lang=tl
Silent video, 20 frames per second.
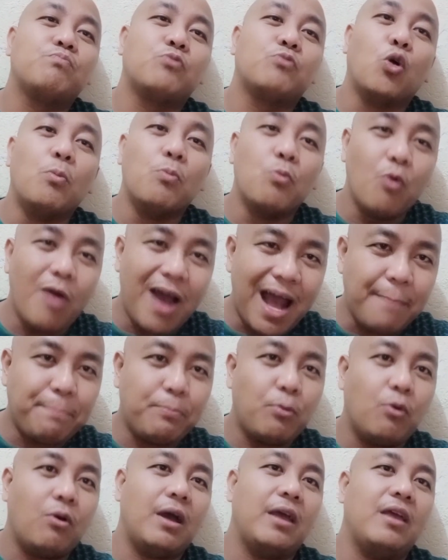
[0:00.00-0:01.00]

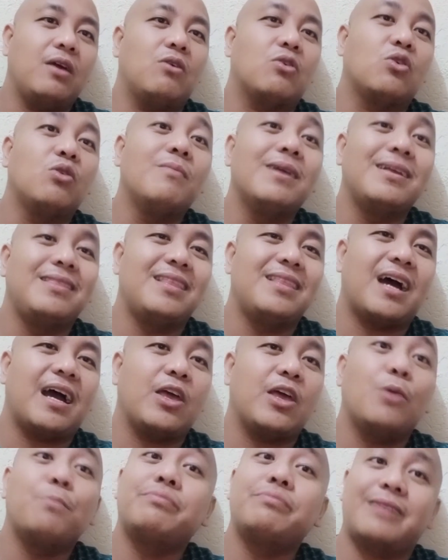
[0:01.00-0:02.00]
Gumwapo kayo, gumanda
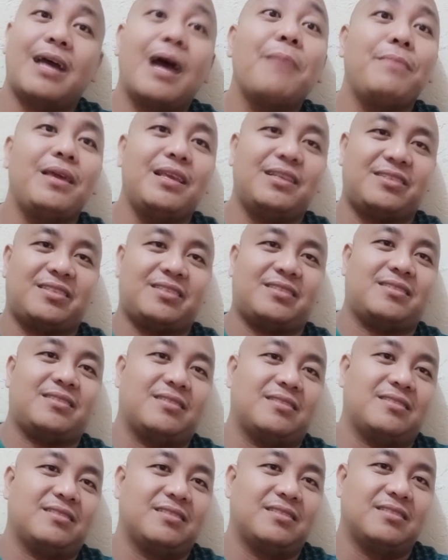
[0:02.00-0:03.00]
kayo. Promise.